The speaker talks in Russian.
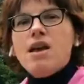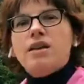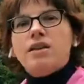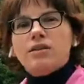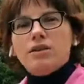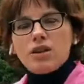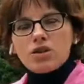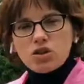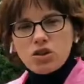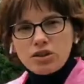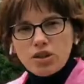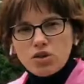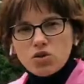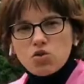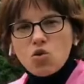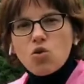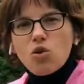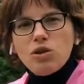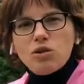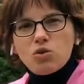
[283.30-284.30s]
Да. Даже этот
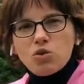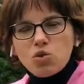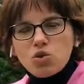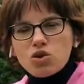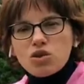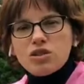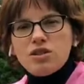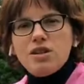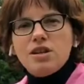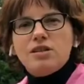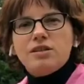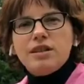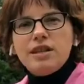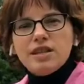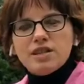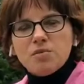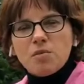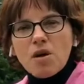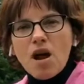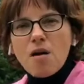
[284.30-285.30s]
цоколь тоже сделан
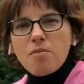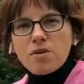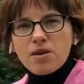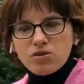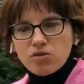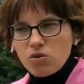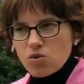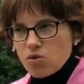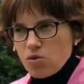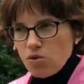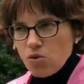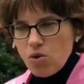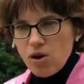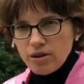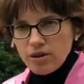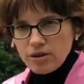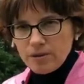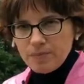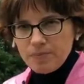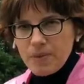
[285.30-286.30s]
из мрамора, из
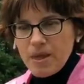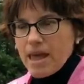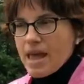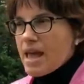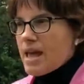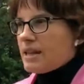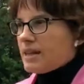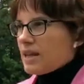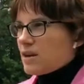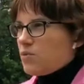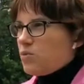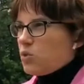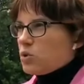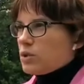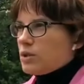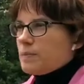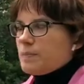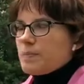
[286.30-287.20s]
Коргулюана. Так вот, вот так,